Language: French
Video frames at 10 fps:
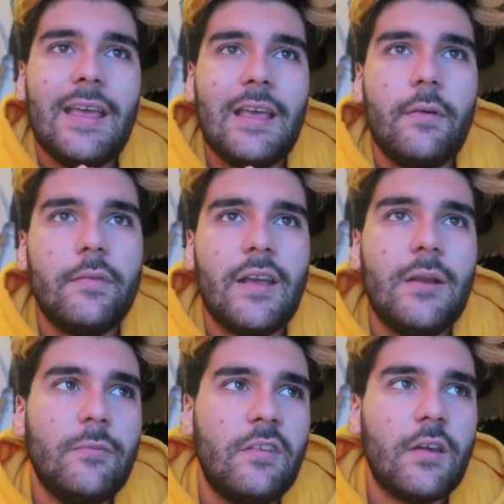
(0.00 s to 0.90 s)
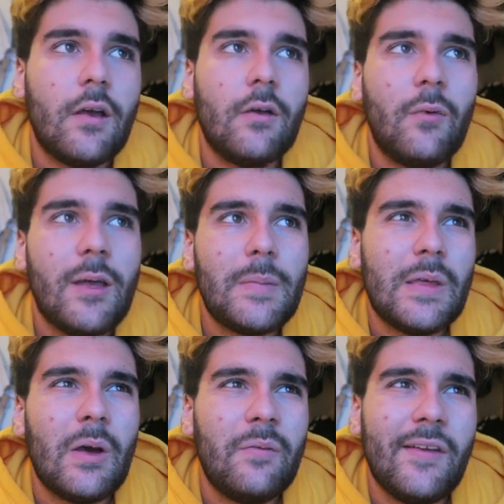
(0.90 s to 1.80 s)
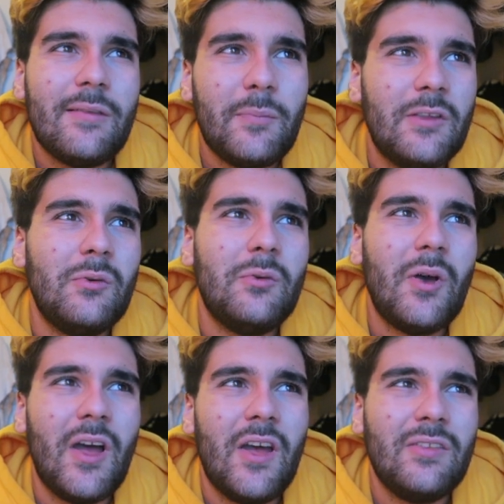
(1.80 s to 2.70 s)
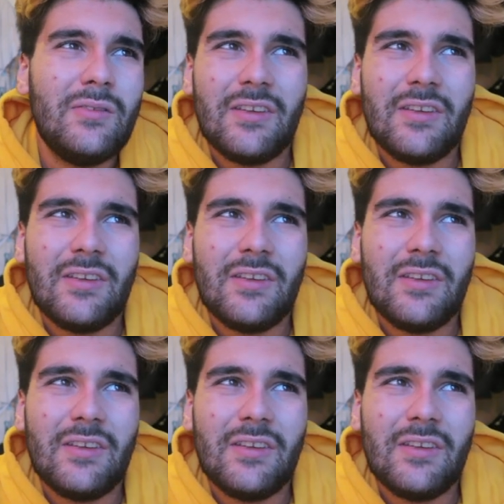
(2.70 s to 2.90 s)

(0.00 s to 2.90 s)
Et vous allez me dire, ouais, mais en fait, Pedro, euh,